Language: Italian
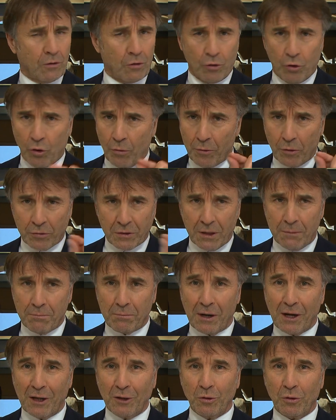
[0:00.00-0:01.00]
Come ho
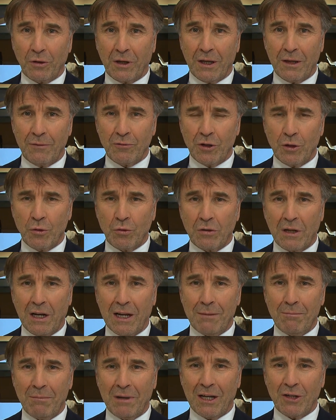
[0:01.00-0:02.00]
sempre detto che
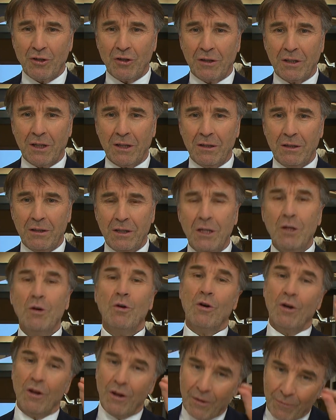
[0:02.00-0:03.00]
Gerusalemme è la città di Dio,
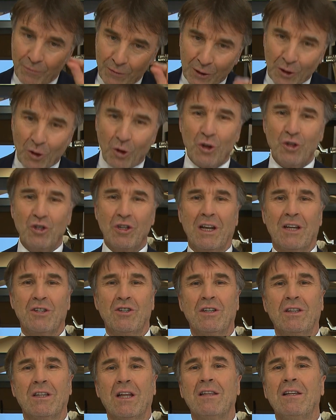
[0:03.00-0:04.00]
Norcia è la
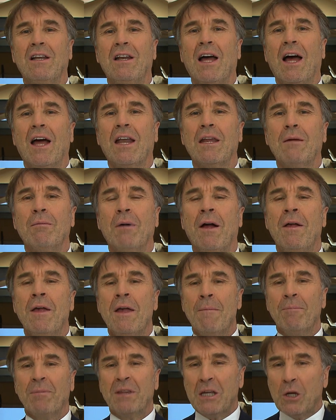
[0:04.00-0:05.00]
città dell'anima.
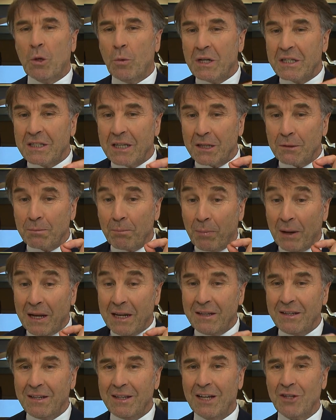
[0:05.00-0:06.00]
In questa
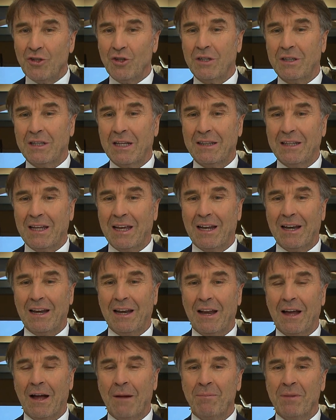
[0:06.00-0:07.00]
splendida
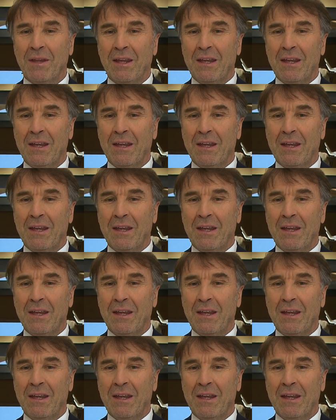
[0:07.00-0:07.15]
cittadella,